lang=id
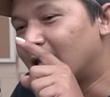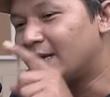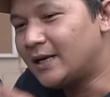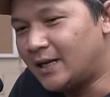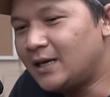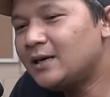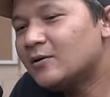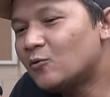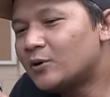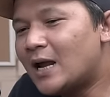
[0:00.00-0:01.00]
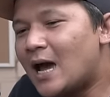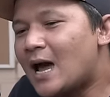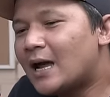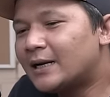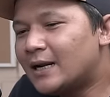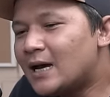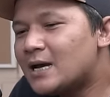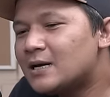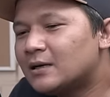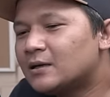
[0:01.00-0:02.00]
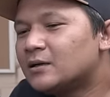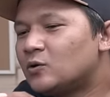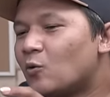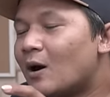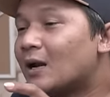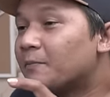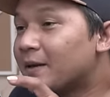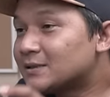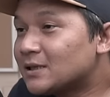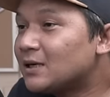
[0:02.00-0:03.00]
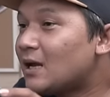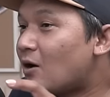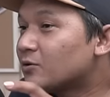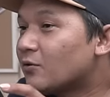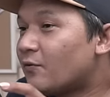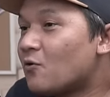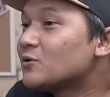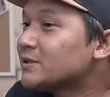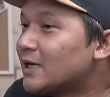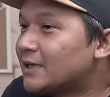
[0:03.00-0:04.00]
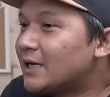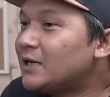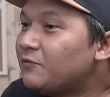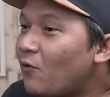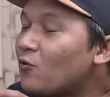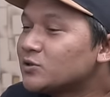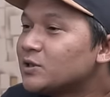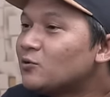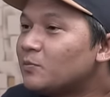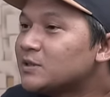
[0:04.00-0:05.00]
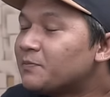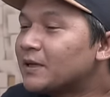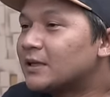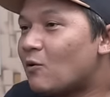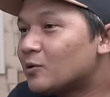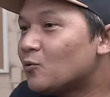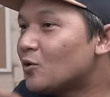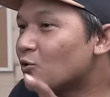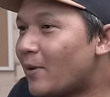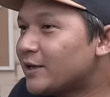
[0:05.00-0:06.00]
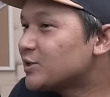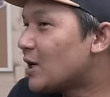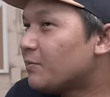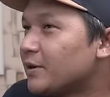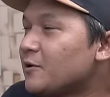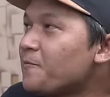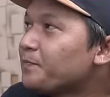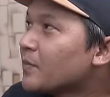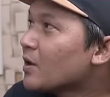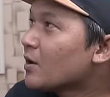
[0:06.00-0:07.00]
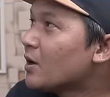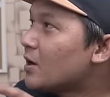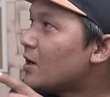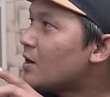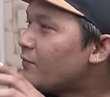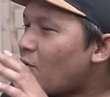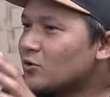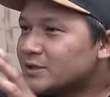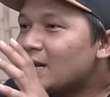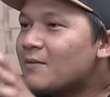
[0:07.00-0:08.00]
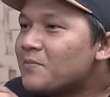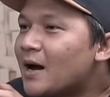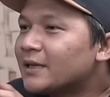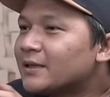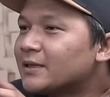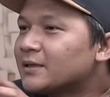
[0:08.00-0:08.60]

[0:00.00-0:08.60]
ini udah ada dual pixel autofokusnya Jadi hmm. fokusnya tuh lebih cepat. Waktu gue nyobain Sharp itu uh, fokusnya lambat.